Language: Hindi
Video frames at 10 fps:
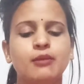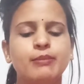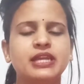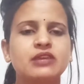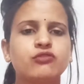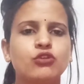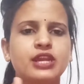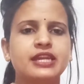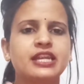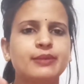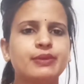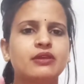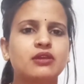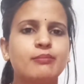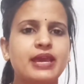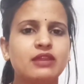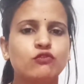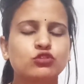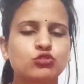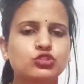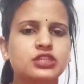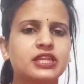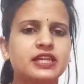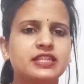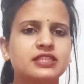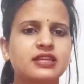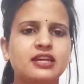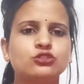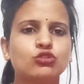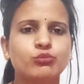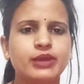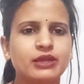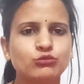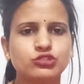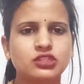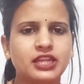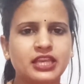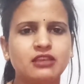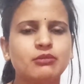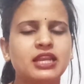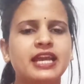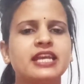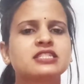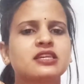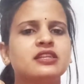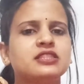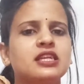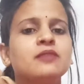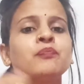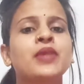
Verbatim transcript: बट ये फ़ोर हंड्रेड में मैंने वो सोच कर ख़रीदा था जो मैं मुझे नहीं मिला है इसका रिज़ल्ट